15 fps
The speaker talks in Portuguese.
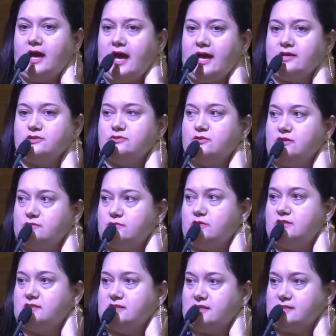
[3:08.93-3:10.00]
é, de
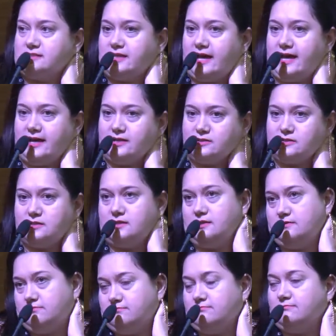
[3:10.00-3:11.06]
2017
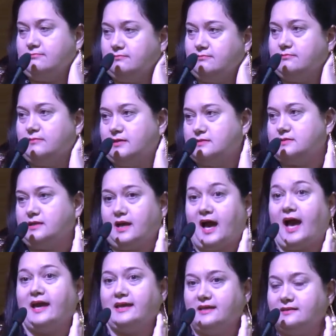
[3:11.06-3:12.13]
e, hum, assim,
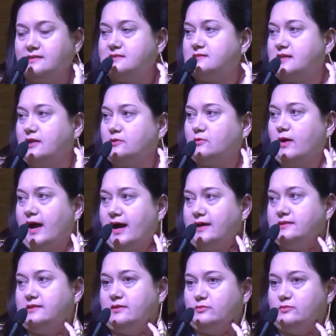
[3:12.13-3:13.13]
ainda está no ar.